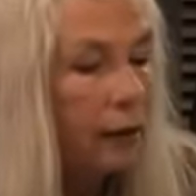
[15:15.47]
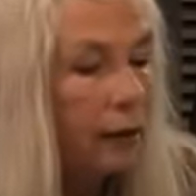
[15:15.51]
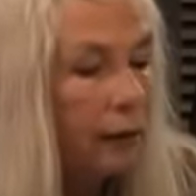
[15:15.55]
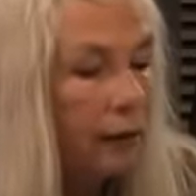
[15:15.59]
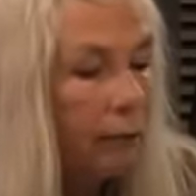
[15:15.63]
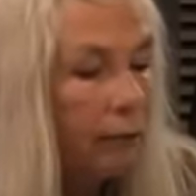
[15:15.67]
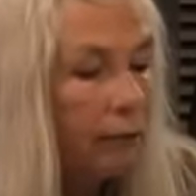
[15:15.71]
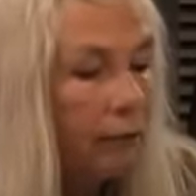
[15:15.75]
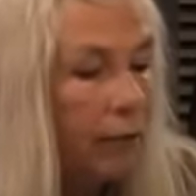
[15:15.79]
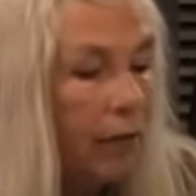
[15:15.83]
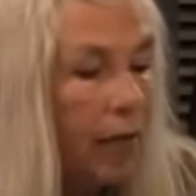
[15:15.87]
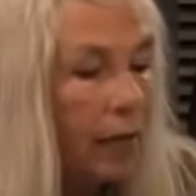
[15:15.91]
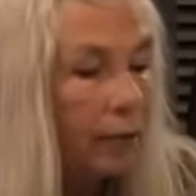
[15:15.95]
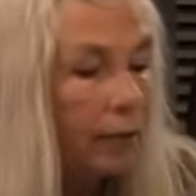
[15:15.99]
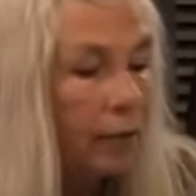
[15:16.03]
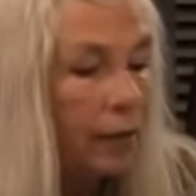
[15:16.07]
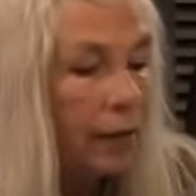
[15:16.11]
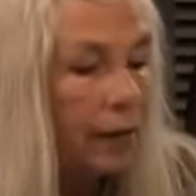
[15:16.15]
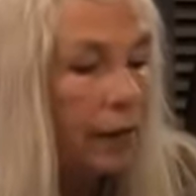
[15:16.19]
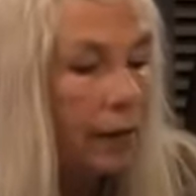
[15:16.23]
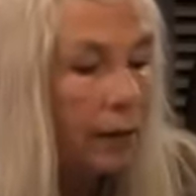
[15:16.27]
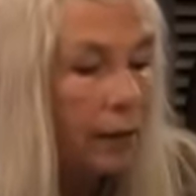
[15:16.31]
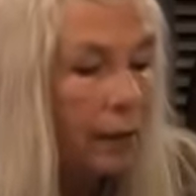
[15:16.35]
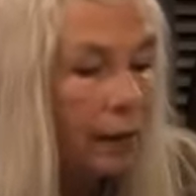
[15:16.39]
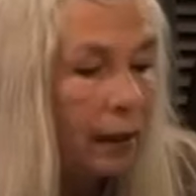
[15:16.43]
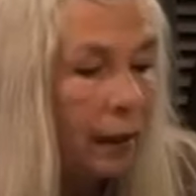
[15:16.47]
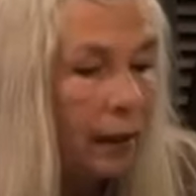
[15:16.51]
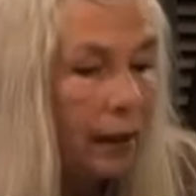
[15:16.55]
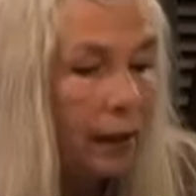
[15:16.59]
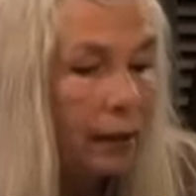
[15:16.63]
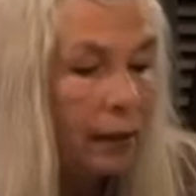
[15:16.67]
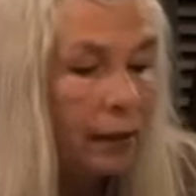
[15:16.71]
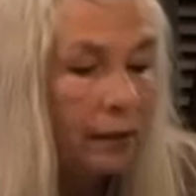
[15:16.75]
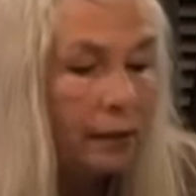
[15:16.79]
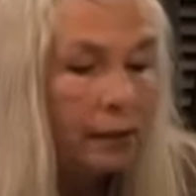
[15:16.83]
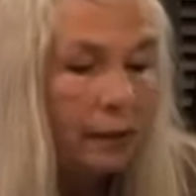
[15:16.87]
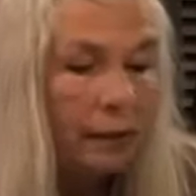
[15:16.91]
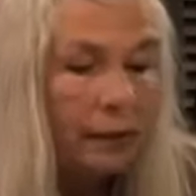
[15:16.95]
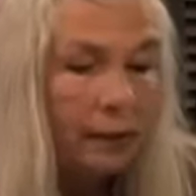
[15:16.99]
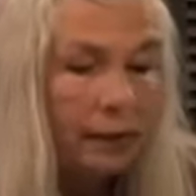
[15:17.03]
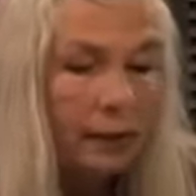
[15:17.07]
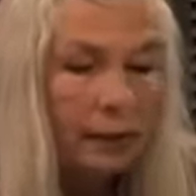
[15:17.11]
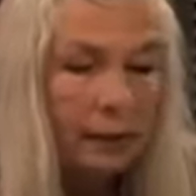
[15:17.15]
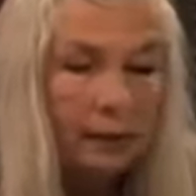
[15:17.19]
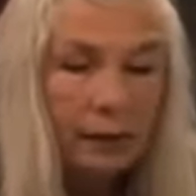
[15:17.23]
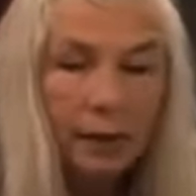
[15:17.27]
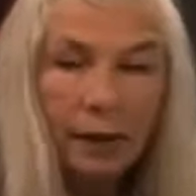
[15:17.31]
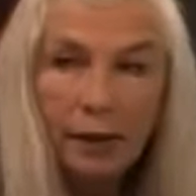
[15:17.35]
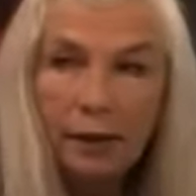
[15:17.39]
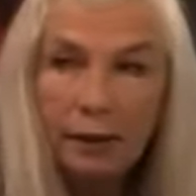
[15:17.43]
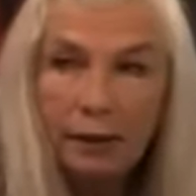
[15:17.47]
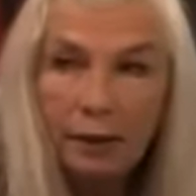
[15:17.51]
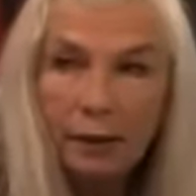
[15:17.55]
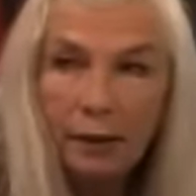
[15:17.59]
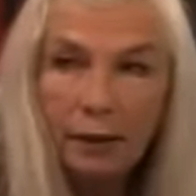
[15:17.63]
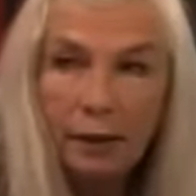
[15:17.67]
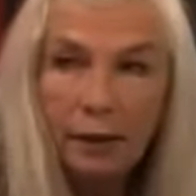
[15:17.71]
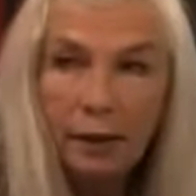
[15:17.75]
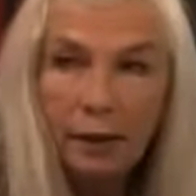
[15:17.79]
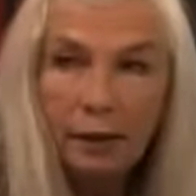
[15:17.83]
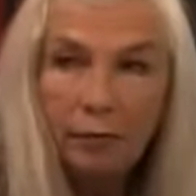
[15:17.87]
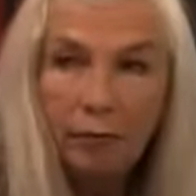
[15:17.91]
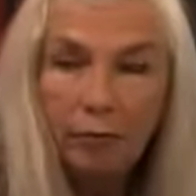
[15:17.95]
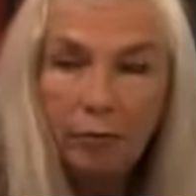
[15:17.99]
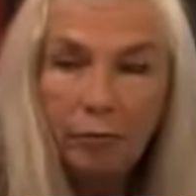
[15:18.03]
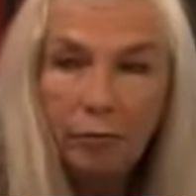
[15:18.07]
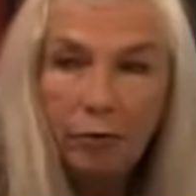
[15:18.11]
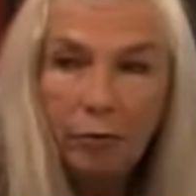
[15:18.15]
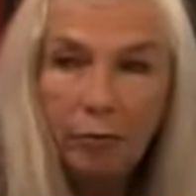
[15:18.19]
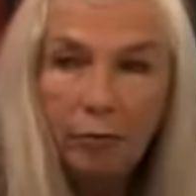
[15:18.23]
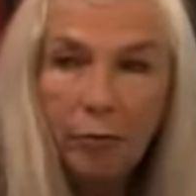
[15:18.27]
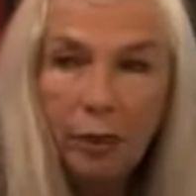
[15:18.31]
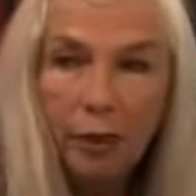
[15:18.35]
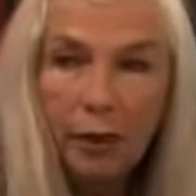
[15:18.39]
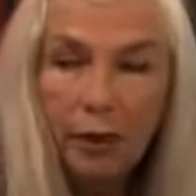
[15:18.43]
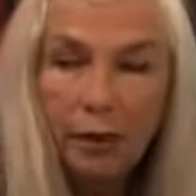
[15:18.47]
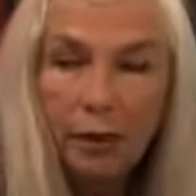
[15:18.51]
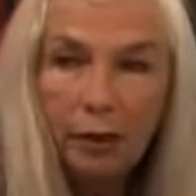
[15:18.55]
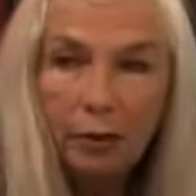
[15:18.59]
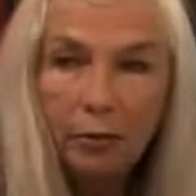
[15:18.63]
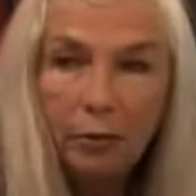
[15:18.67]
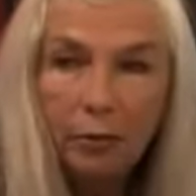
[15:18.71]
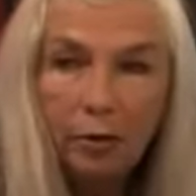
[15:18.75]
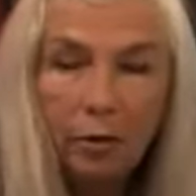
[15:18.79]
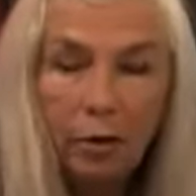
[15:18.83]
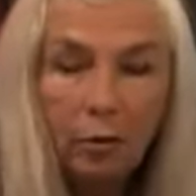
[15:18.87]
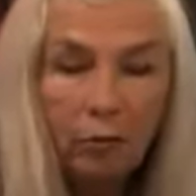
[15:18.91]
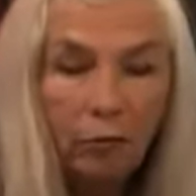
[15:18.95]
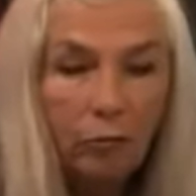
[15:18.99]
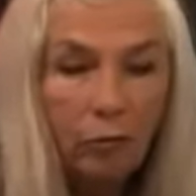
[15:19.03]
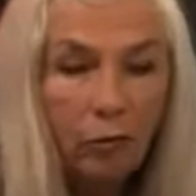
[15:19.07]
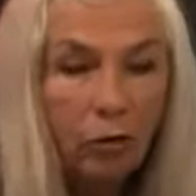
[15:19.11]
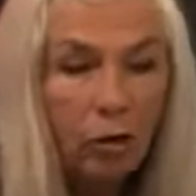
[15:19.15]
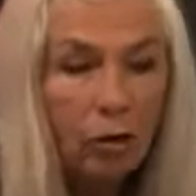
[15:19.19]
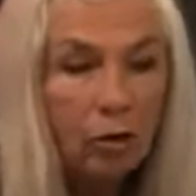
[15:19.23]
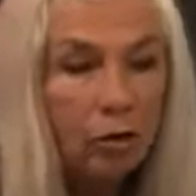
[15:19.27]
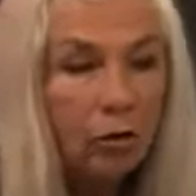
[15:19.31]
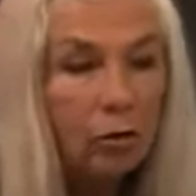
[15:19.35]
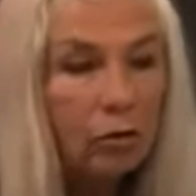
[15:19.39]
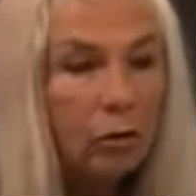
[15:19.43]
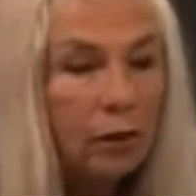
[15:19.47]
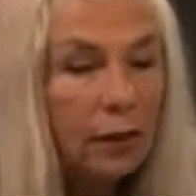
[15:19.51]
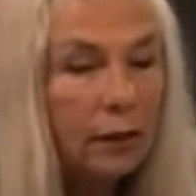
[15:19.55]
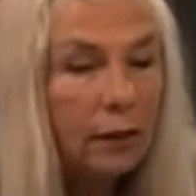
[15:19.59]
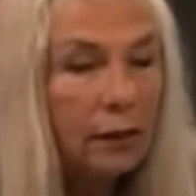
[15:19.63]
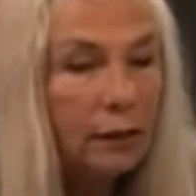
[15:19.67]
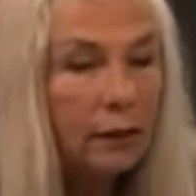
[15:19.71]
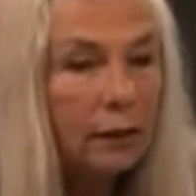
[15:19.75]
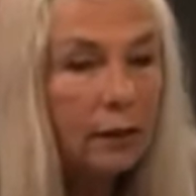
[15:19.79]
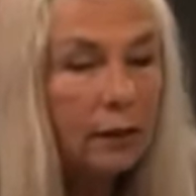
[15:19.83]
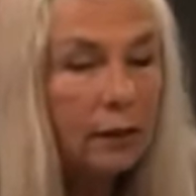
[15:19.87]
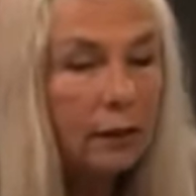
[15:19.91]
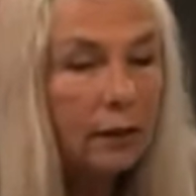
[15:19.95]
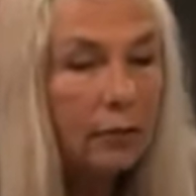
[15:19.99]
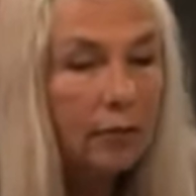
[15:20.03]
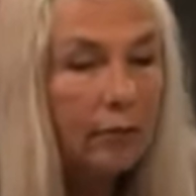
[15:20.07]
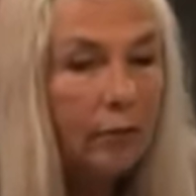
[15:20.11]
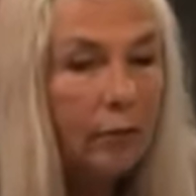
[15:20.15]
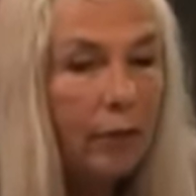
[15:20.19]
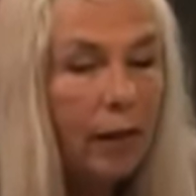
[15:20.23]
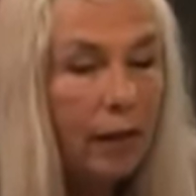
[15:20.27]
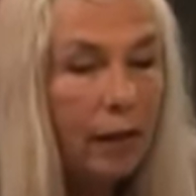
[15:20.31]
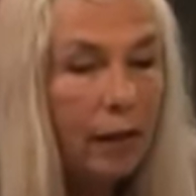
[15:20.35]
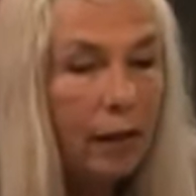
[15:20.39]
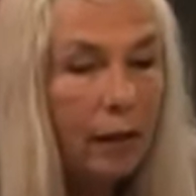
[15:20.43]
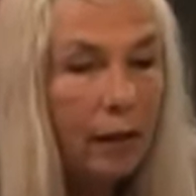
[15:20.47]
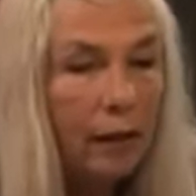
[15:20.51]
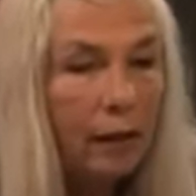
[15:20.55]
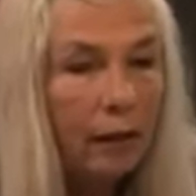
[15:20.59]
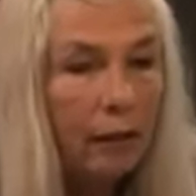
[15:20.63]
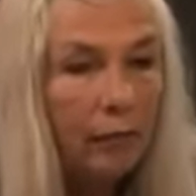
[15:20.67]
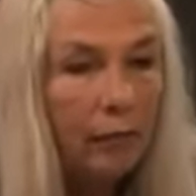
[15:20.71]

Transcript: Ähm, aber generell sind diese Techniken eben vom Militär übernommen worden. Und das ähm,